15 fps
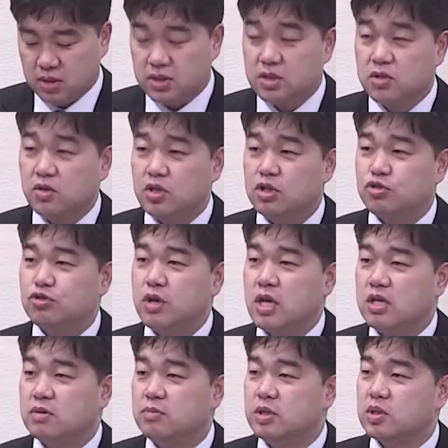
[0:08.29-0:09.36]
즐거이
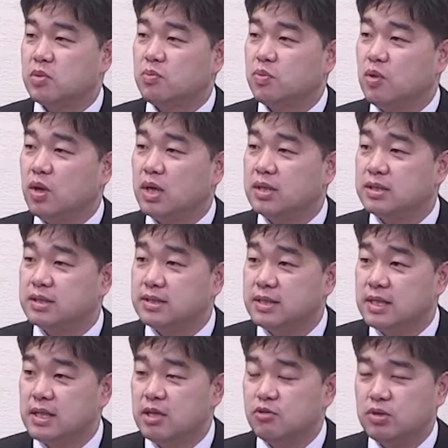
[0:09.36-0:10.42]
주의 이름을 선포하는
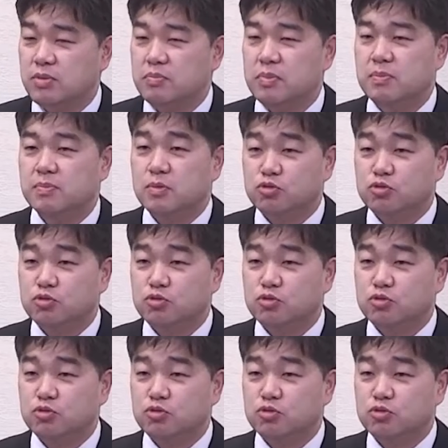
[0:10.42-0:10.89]
우리